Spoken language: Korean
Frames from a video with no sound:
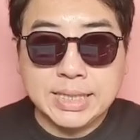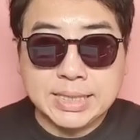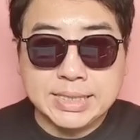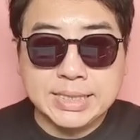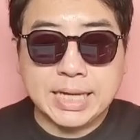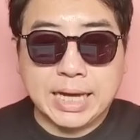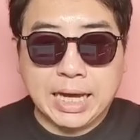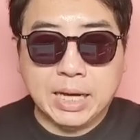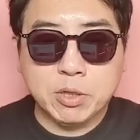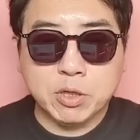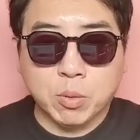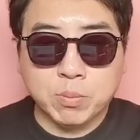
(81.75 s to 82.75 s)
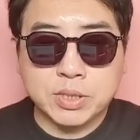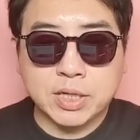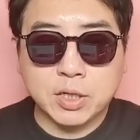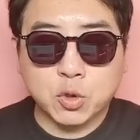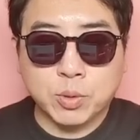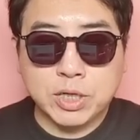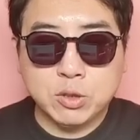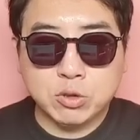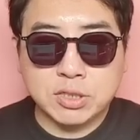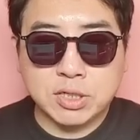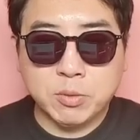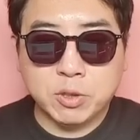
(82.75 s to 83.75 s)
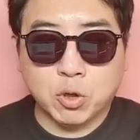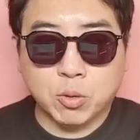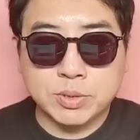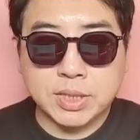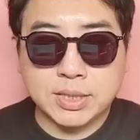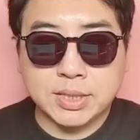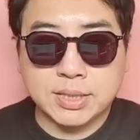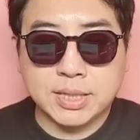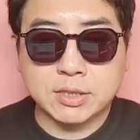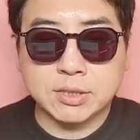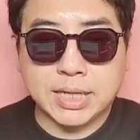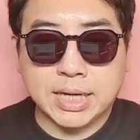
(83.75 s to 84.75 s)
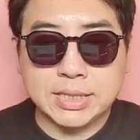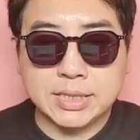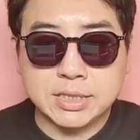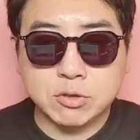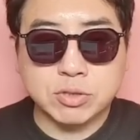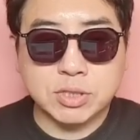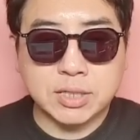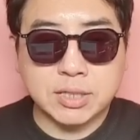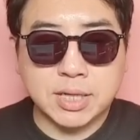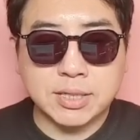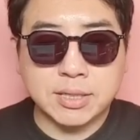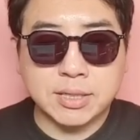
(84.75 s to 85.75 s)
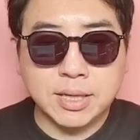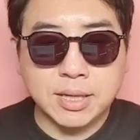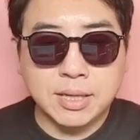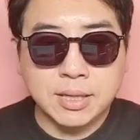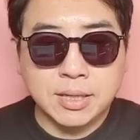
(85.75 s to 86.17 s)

그 다음에 검찰에 고발 조치를 하면 검찰이 그때 가서 다시 수사를 하는데